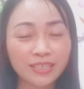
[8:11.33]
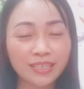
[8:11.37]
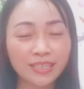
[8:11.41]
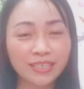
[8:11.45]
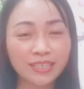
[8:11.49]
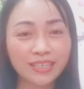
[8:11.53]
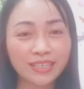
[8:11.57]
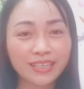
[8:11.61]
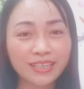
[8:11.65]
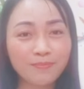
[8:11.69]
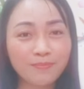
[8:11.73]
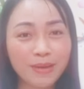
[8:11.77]

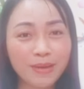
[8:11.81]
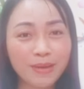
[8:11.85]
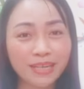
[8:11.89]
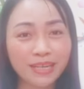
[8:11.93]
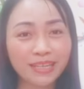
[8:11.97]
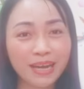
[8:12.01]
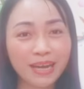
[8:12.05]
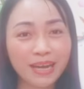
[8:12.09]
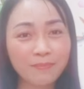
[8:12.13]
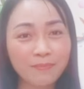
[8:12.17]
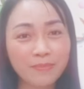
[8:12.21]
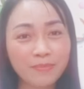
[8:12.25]
thì các
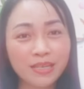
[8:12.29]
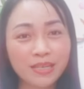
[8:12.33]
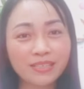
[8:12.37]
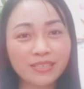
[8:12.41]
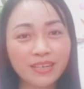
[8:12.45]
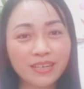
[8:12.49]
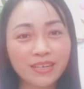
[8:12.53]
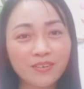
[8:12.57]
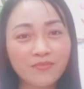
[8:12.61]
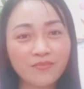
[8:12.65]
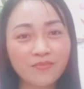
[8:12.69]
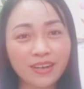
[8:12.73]
bạn cảm
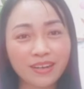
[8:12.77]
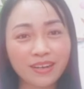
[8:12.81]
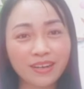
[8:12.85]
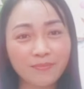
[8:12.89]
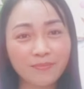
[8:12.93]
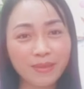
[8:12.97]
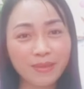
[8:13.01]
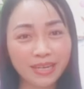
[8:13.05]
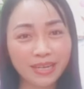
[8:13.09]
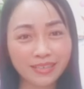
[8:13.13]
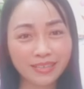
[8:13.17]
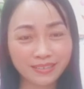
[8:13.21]
mến nhau và
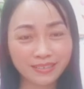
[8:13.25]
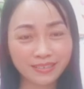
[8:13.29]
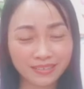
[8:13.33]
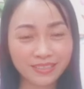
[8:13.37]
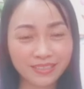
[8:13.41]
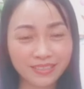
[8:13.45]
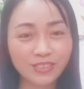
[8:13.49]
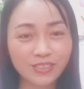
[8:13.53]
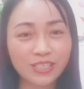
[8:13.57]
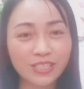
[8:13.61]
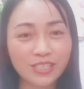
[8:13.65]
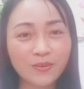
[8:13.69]
các bạn
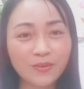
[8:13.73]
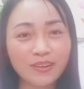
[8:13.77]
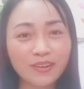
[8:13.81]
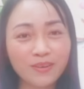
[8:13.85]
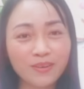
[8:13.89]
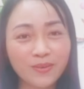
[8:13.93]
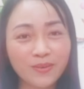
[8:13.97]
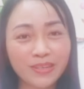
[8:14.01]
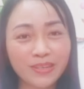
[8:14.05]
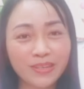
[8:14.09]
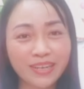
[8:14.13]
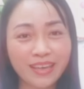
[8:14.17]
cho nhau
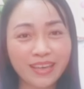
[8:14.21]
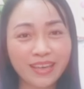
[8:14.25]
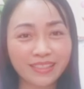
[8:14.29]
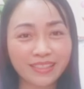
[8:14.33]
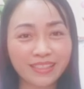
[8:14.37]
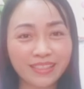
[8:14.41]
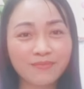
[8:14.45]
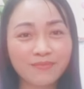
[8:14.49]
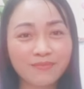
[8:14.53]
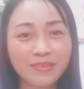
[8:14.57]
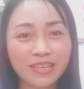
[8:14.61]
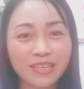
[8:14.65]
cơ hội để
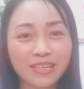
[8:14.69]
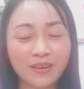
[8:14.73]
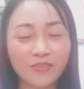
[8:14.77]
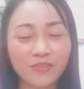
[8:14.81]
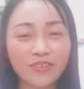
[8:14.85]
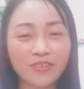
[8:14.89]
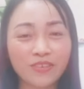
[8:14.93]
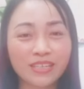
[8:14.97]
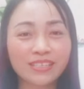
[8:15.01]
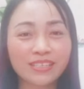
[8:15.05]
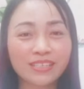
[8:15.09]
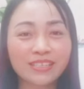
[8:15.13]
tìm hiểu
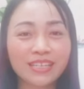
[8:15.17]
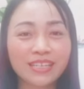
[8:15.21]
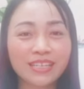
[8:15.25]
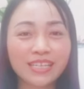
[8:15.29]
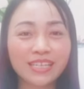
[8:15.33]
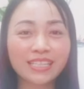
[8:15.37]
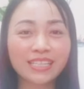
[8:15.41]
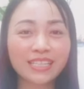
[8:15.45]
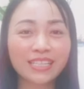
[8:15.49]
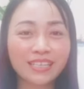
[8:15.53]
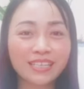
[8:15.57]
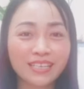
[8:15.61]
và dẫn
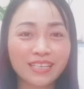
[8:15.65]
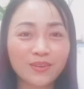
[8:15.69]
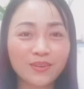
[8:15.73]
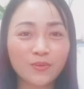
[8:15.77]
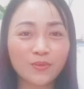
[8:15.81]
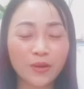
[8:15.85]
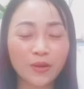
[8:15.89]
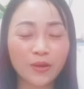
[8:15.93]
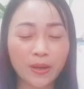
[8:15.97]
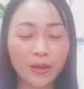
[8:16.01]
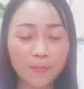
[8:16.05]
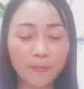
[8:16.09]
đến cái tình
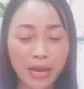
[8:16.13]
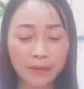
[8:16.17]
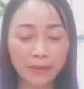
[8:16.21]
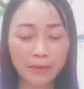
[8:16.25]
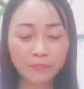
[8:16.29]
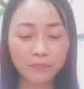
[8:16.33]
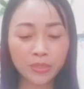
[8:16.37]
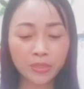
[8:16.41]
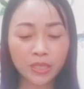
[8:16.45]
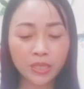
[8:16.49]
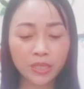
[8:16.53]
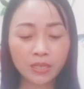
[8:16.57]
yêu của các bạn
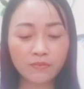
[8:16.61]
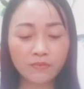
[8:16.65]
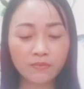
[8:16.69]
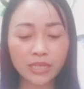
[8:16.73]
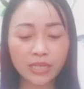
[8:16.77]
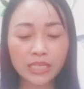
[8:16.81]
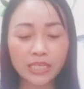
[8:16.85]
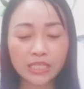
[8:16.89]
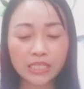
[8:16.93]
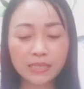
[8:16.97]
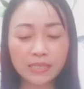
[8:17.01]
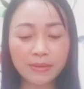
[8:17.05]

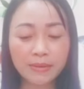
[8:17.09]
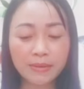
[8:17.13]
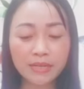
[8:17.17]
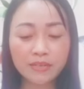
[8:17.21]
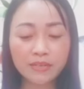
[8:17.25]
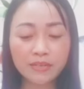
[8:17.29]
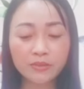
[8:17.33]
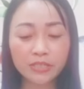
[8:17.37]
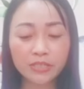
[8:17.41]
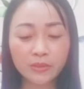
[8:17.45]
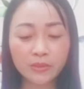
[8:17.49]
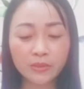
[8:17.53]
và khi các
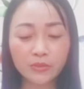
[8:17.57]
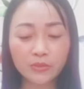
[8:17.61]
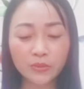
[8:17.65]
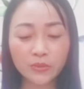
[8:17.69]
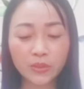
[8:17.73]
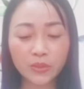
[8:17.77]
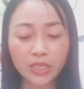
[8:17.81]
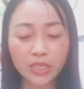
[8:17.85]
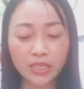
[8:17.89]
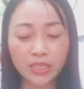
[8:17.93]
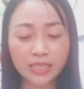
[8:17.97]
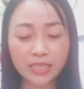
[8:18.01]
bạn yêu nhau
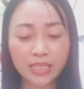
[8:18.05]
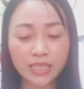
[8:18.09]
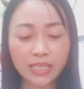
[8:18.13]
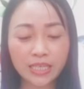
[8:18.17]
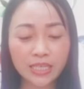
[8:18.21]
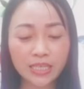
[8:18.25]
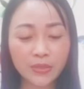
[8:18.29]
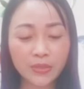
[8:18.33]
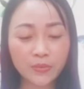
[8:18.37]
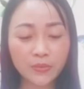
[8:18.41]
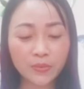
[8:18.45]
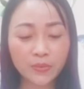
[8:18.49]
rồi thì cái
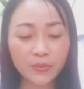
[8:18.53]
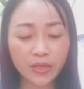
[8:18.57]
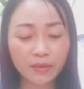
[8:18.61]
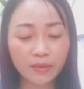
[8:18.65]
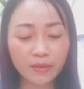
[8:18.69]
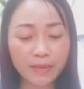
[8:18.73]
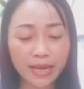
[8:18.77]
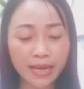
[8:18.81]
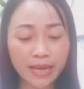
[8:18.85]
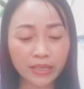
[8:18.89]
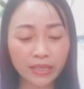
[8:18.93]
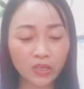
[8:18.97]
tình yêu của
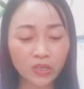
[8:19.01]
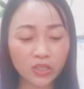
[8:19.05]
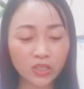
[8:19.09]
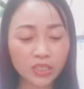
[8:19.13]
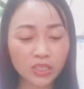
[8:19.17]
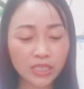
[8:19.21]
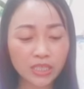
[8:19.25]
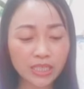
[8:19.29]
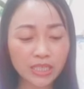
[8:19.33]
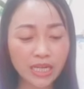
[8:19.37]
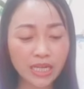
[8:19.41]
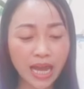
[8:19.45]
các bạn
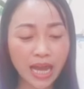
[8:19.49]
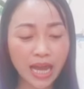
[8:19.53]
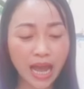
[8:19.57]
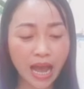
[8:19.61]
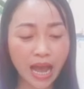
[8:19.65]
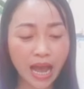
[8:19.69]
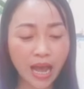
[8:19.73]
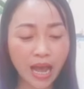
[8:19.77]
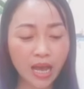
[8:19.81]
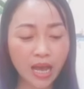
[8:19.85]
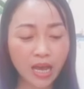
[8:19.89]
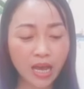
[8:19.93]
nó rất
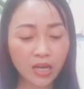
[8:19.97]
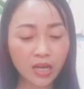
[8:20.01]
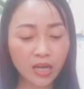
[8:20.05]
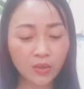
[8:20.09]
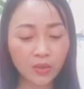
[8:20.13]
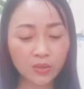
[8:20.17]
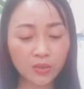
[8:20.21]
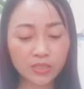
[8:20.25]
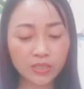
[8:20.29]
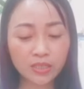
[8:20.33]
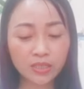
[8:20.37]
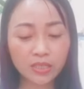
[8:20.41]
là
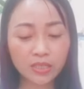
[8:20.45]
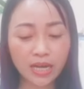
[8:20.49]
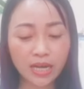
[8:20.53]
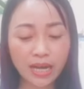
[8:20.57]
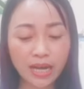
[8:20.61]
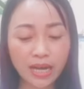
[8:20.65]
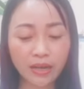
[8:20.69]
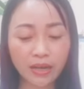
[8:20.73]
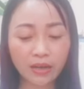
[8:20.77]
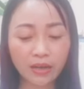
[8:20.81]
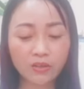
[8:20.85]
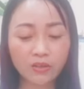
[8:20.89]
nó rất
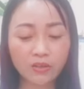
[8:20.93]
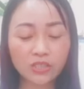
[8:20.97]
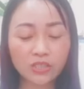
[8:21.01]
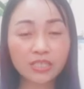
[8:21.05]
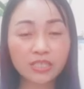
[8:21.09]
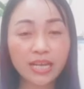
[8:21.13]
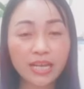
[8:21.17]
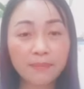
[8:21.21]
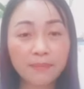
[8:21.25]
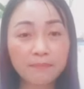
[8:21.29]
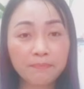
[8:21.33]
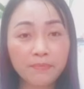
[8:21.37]
là có
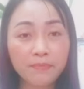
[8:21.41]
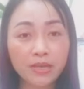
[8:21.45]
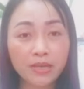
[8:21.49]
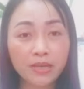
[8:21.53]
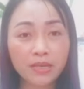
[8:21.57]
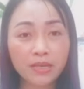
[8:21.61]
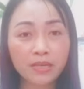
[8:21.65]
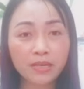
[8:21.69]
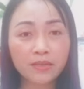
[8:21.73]
sự đam mê